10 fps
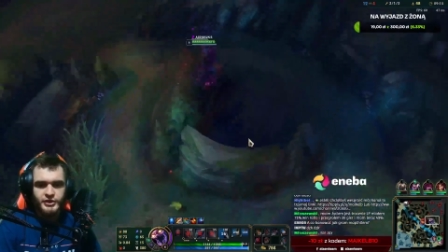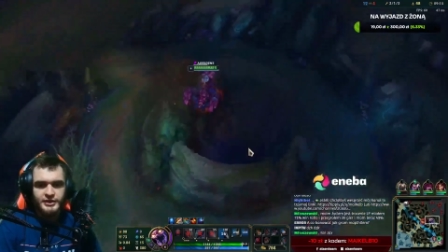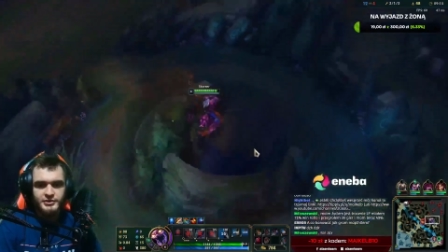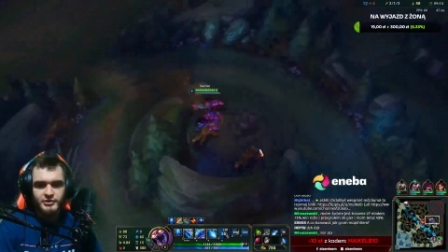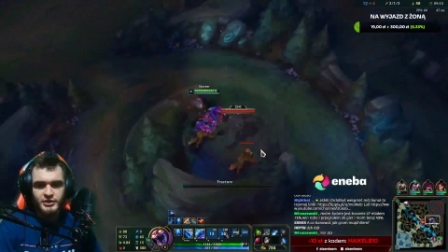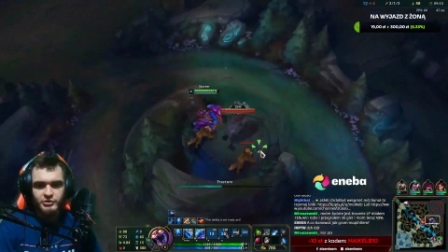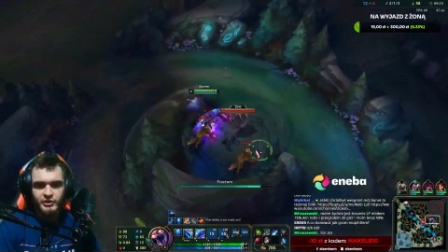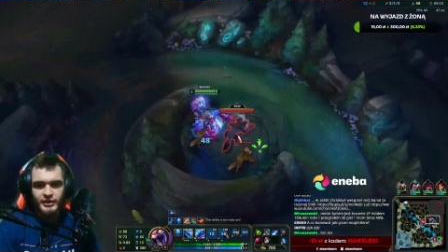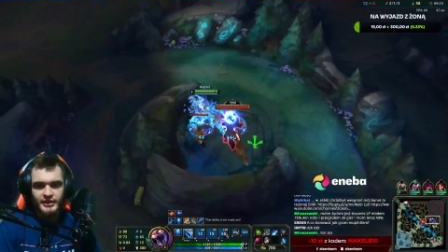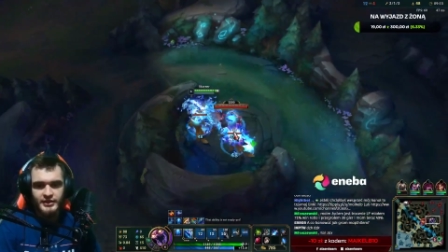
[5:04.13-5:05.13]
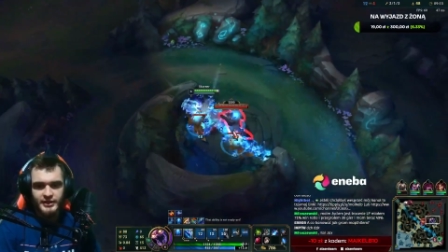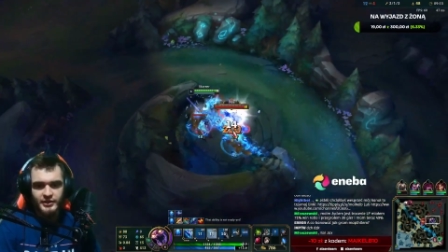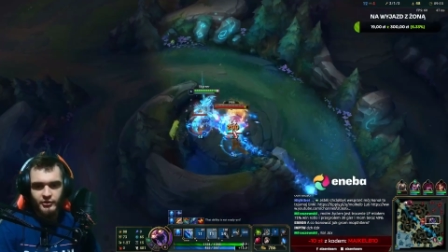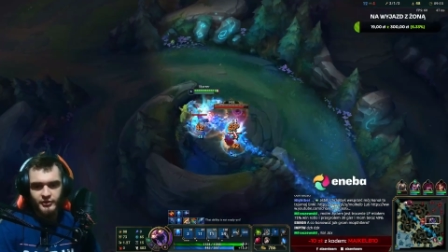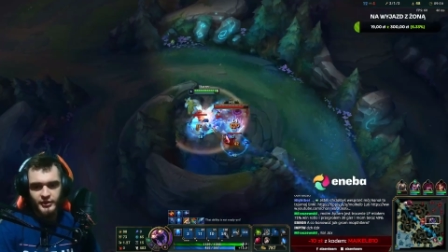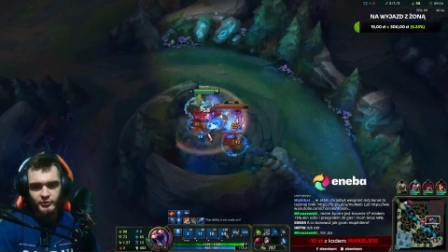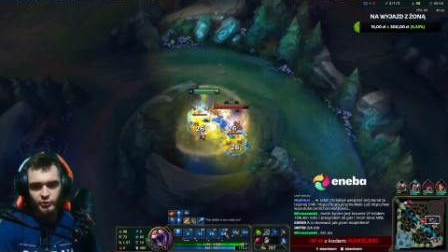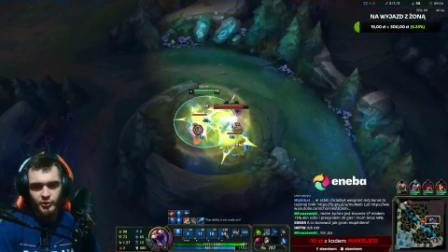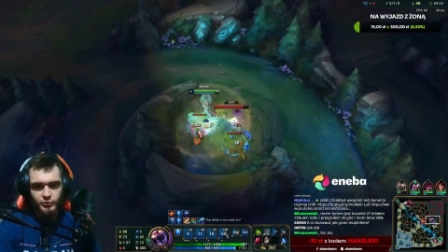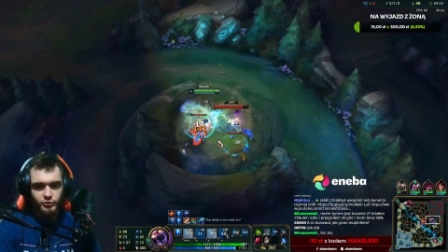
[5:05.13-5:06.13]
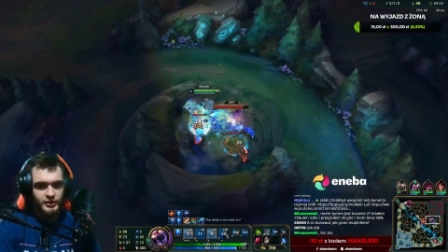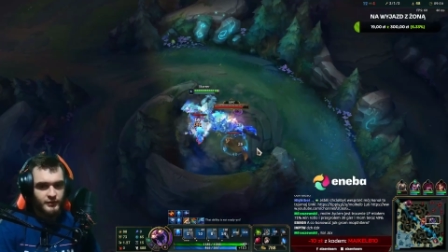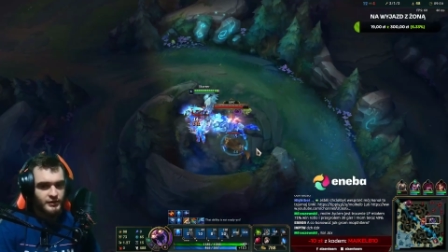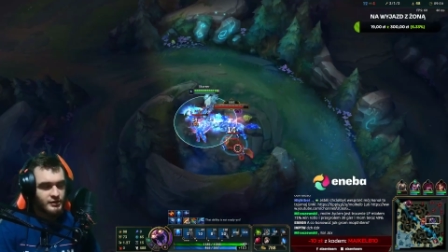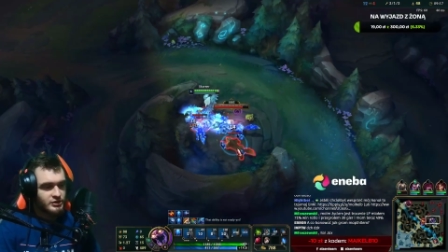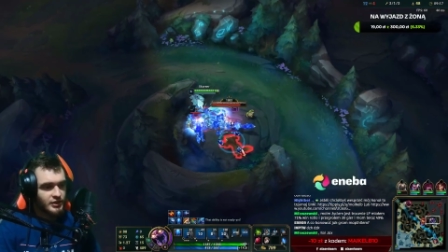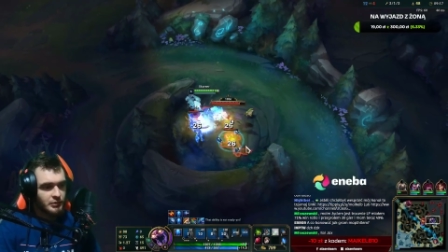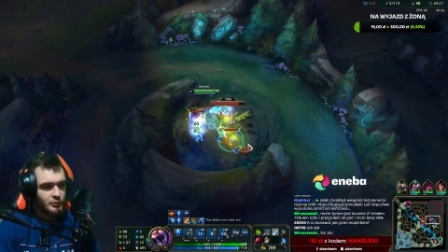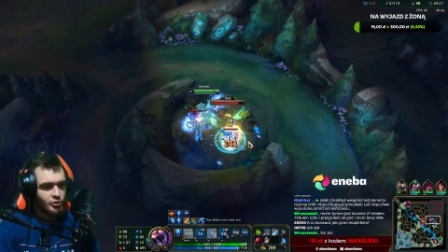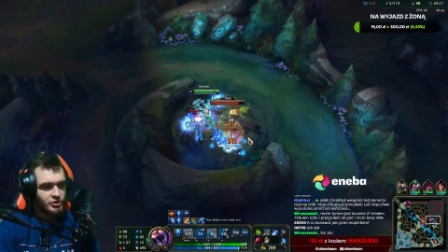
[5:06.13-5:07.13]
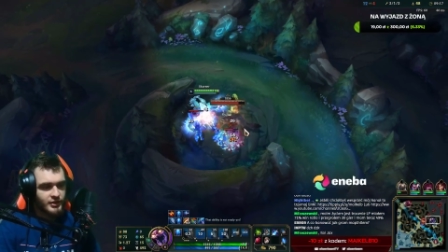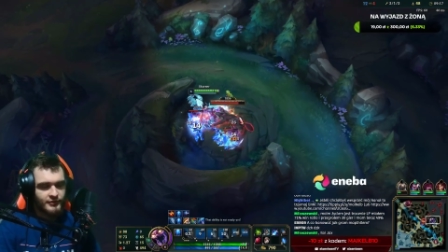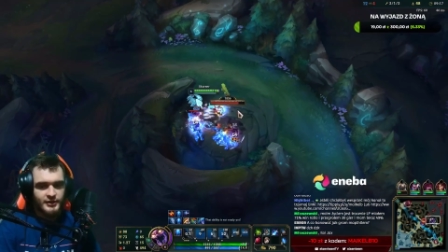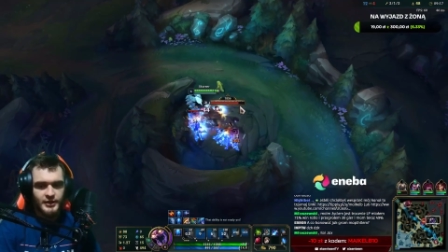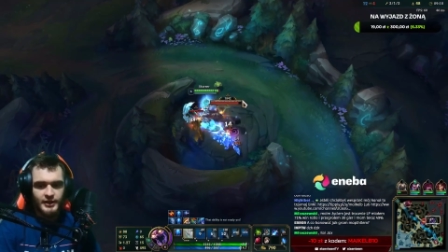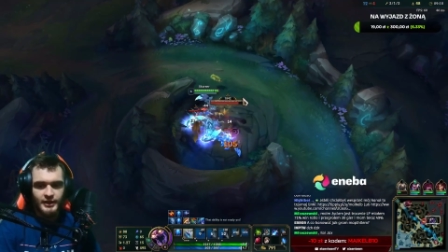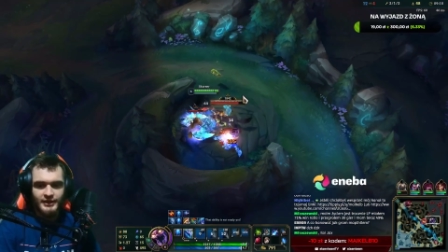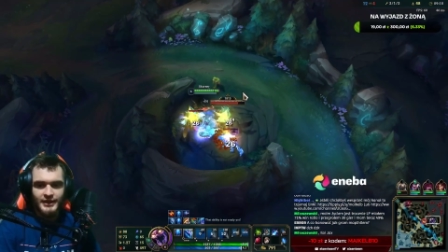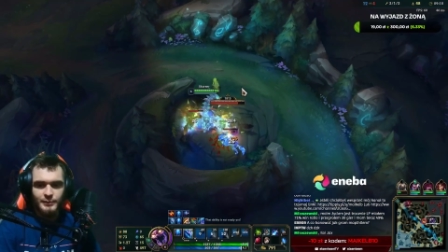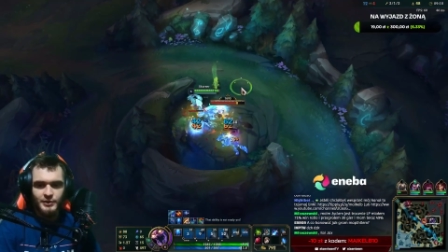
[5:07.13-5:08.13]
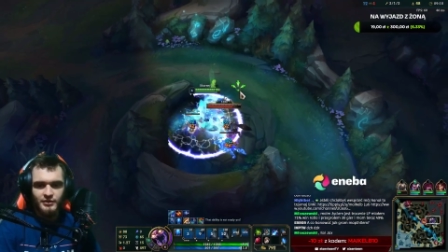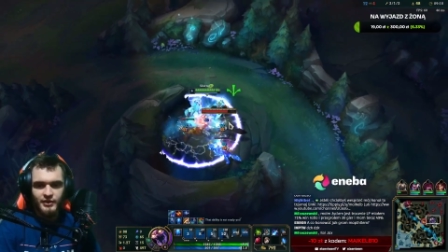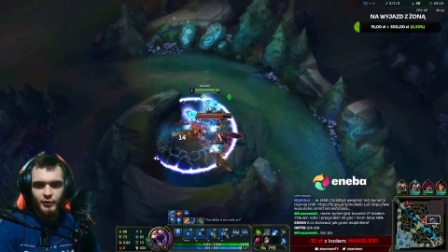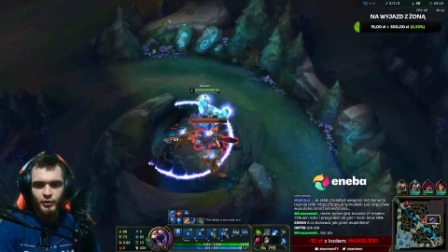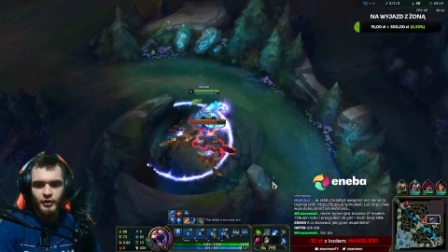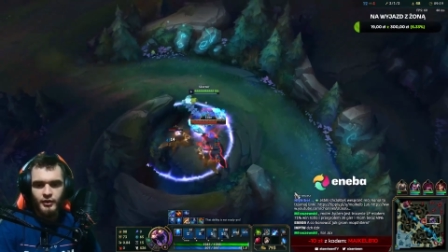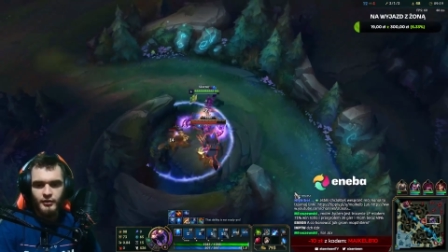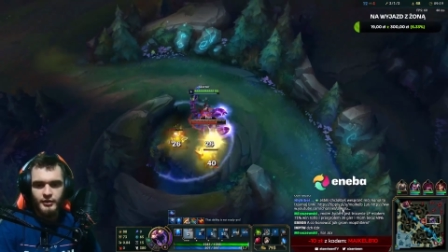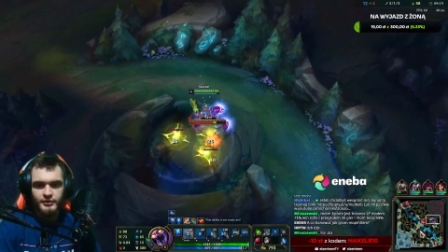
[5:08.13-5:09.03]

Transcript: Jax to też kolejna taka kontra, którą tutaj widzę, że Miłoszewski napisał, więc